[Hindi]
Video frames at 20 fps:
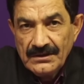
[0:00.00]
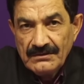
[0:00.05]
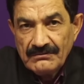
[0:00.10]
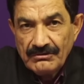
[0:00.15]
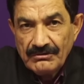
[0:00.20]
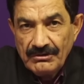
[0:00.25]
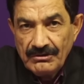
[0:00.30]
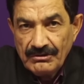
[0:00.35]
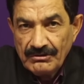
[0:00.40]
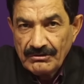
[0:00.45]

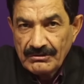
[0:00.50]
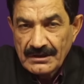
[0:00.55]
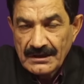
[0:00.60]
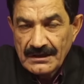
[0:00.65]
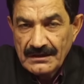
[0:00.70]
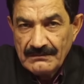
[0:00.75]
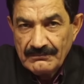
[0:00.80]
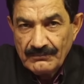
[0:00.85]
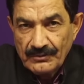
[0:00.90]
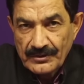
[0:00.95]
वो
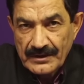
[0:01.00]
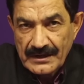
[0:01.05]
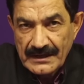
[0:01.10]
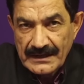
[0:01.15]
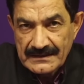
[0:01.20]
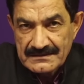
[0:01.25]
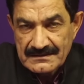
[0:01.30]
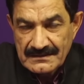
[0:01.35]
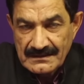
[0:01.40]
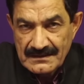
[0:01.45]
लोकल मॉडल
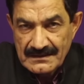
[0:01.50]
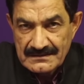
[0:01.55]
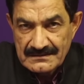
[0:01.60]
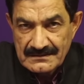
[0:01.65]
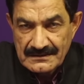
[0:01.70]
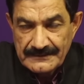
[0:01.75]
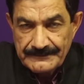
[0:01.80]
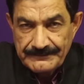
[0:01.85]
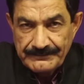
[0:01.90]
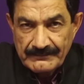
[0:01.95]
एक्सेलेंस
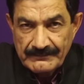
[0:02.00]
है